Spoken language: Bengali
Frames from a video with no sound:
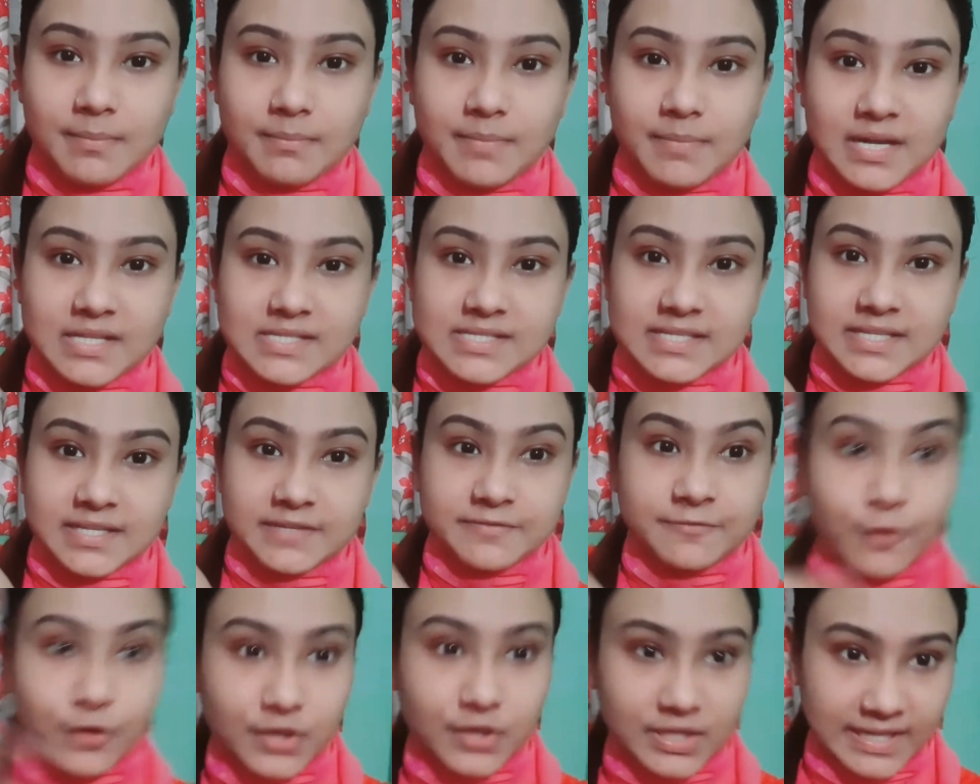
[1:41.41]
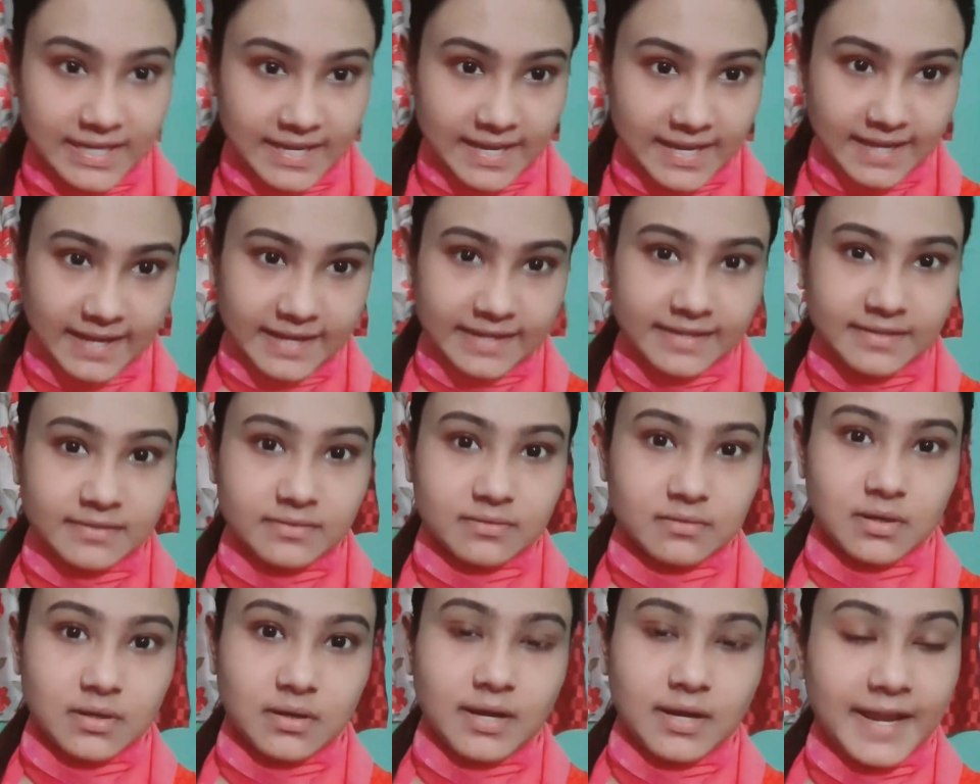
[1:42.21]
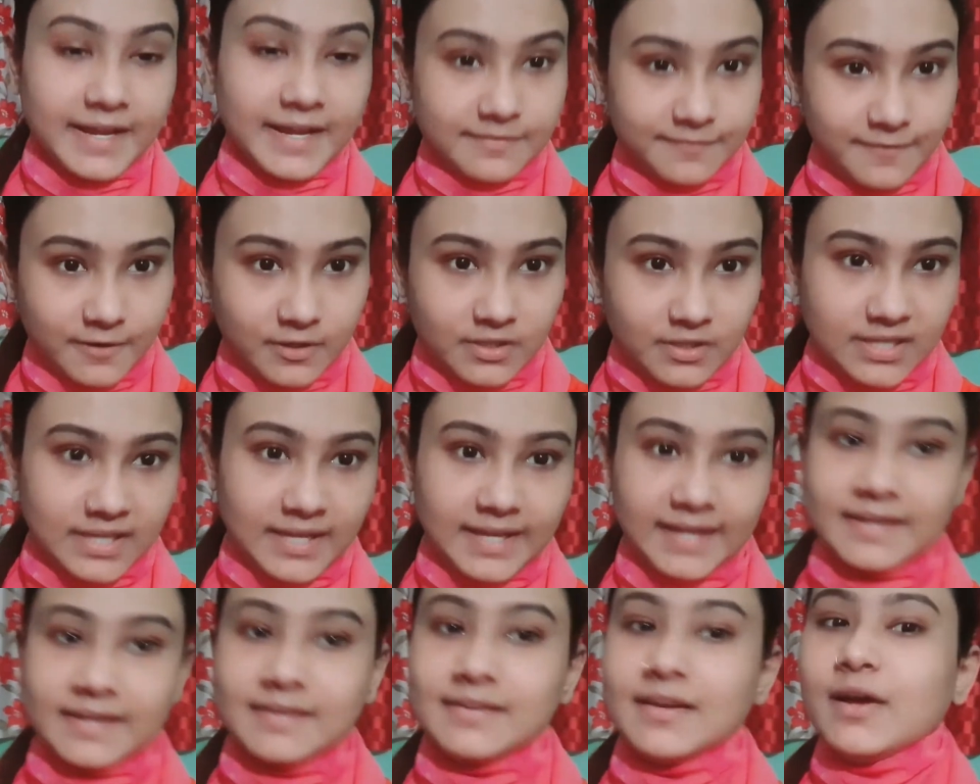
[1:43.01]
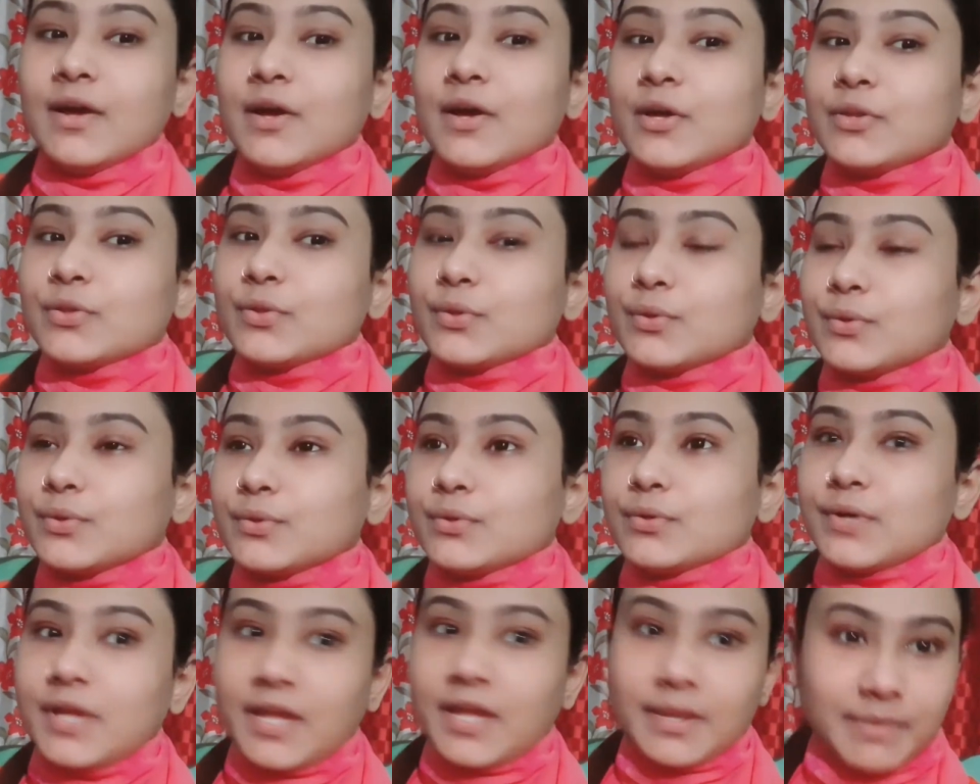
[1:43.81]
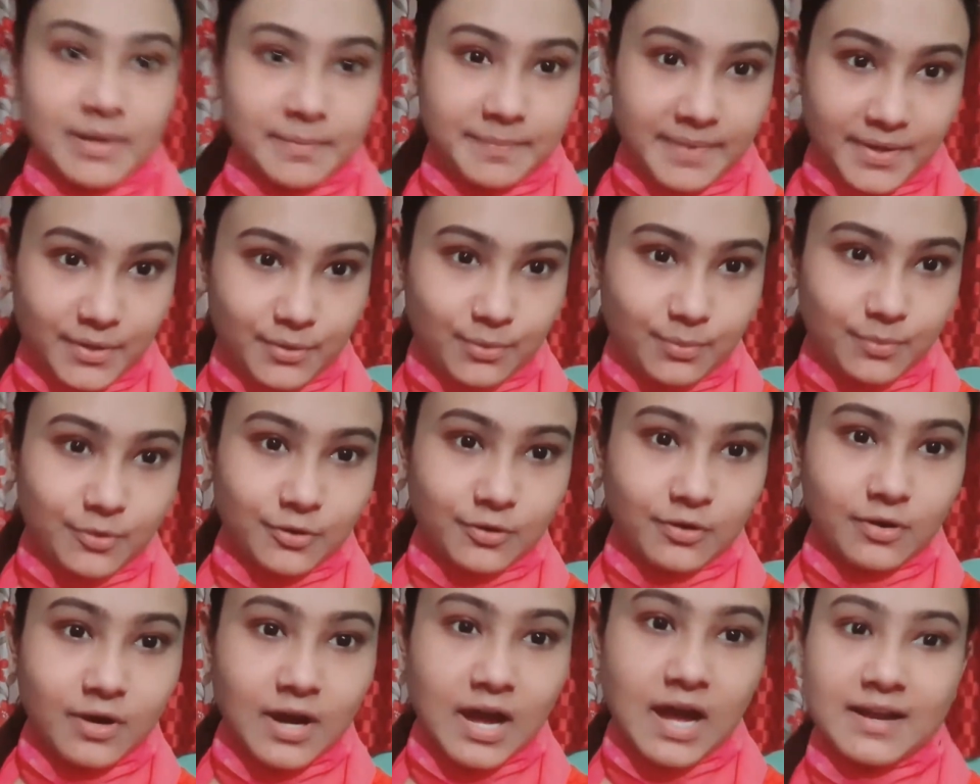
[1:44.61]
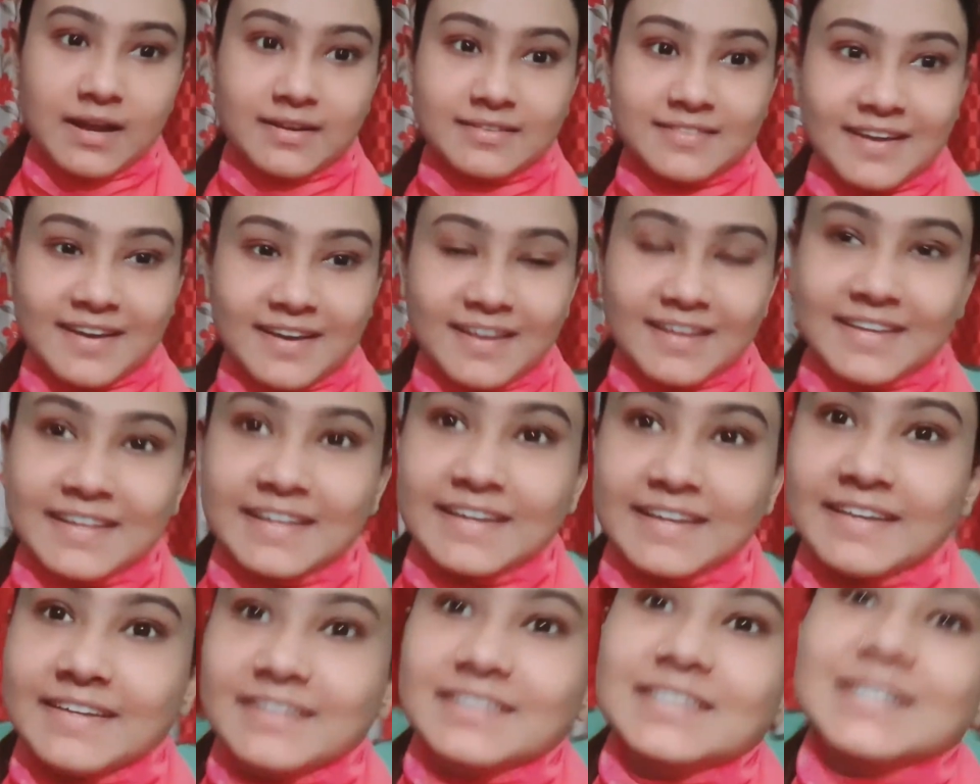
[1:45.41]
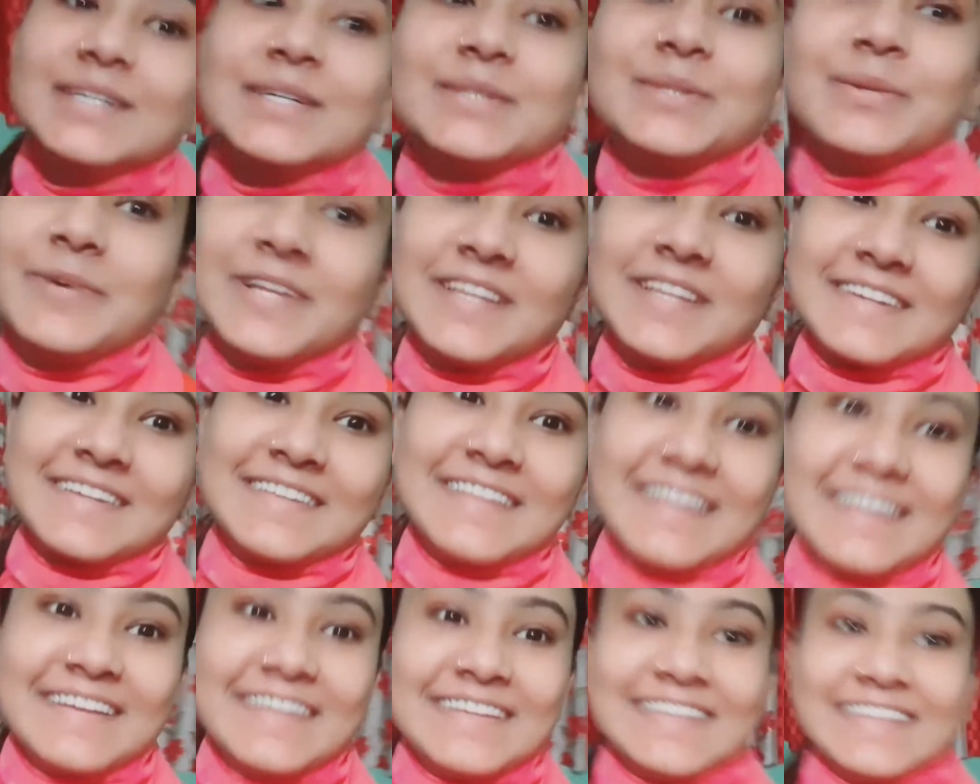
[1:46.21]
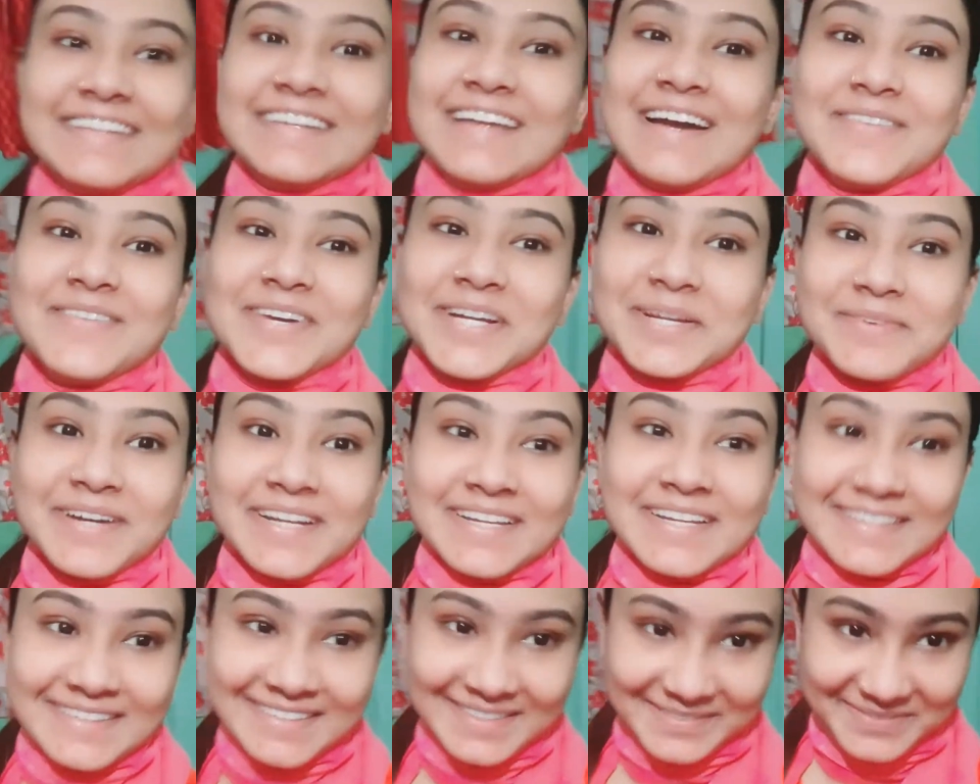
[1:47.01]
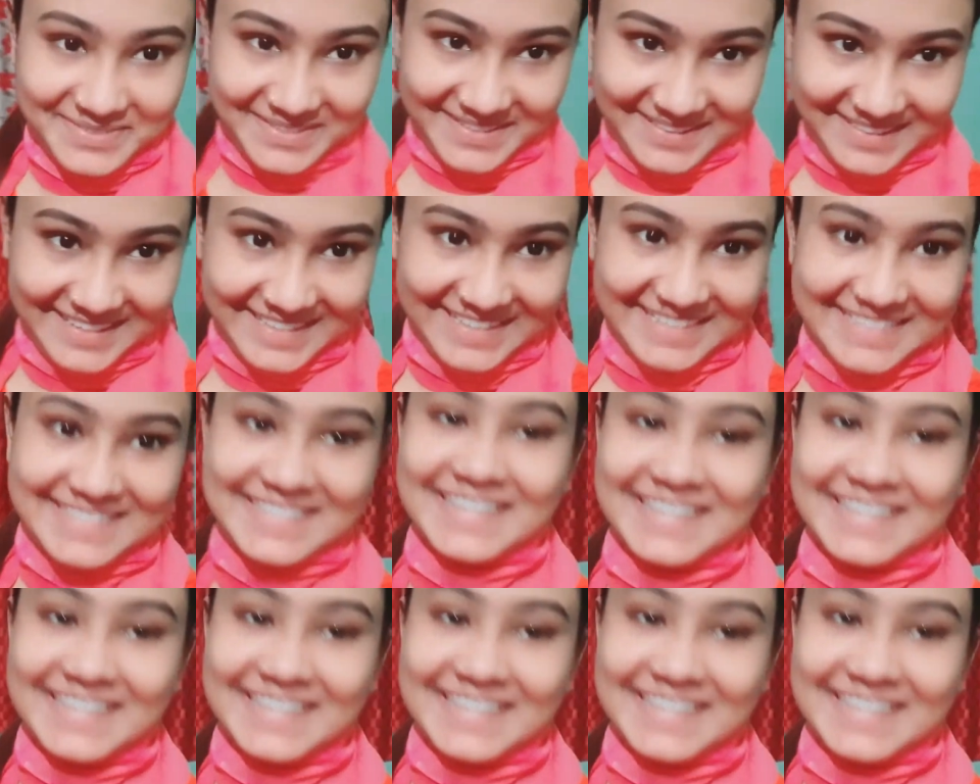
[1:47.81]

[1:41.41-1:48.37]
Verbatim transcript: বাজে ফর্টি এইট এইট ফর্টি এইট তো এবার বেরোবো আর তার আগে তোমাদেরকে দেখে দিই আমাকে আমার কি টিফিন দিয়েছে